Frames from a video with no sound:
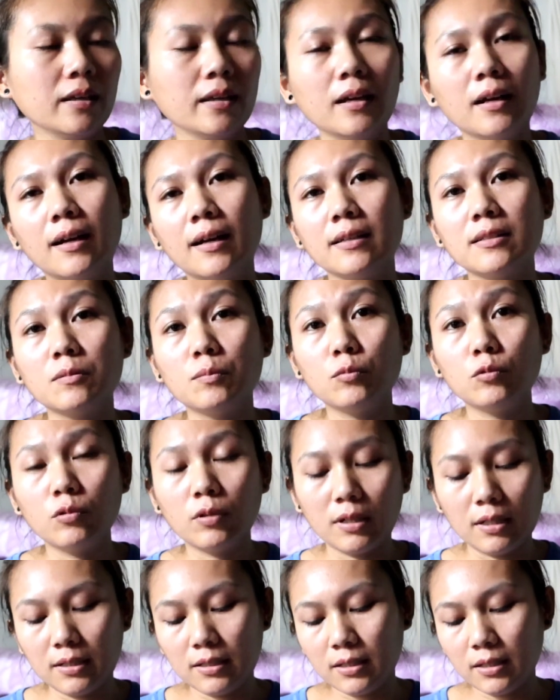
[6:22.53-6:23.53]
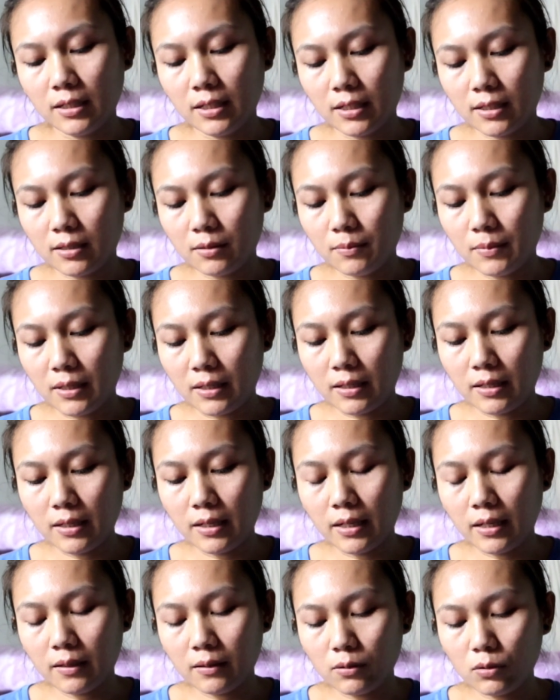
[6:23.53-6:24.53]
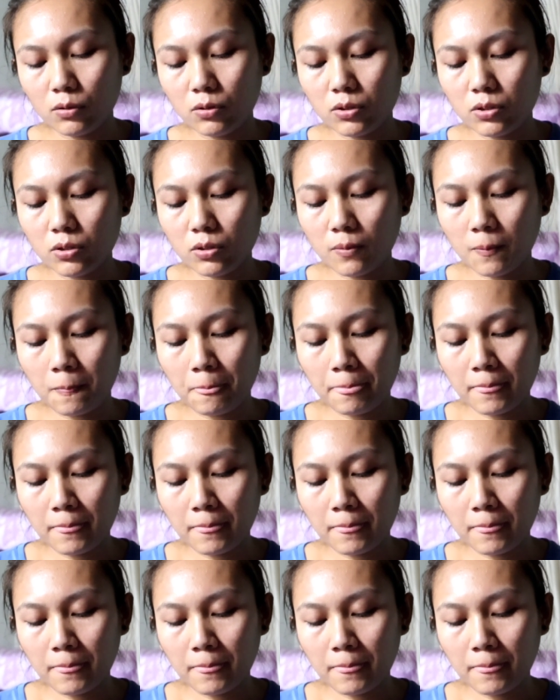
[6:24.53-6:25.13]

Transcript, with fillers: ya nggak semua sih ya sebagian terus